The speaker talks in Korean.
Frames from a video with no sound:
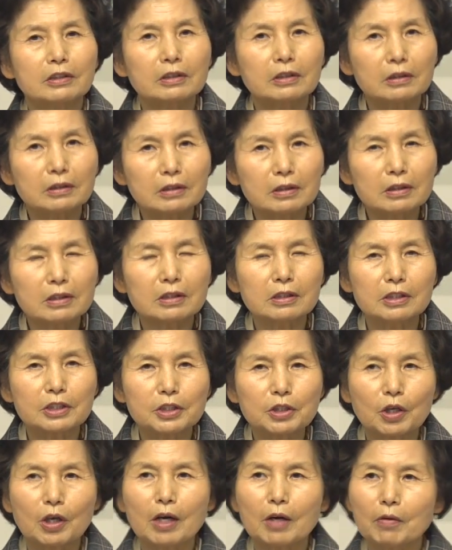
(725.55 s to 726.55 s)
뜻을
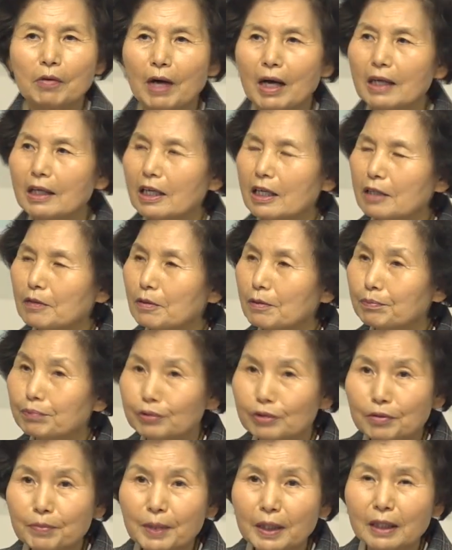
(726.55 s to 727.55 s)
정하고 하나님을
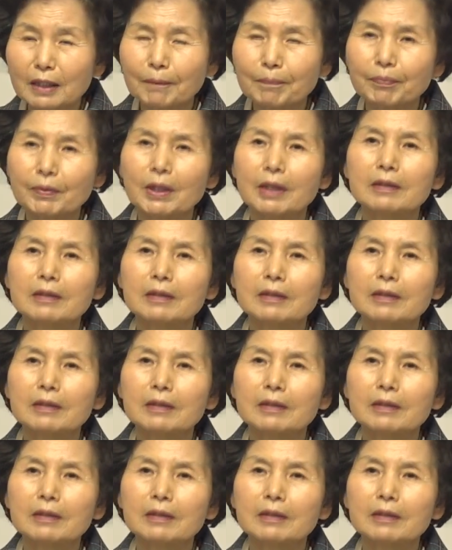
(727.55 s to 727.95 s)
부르면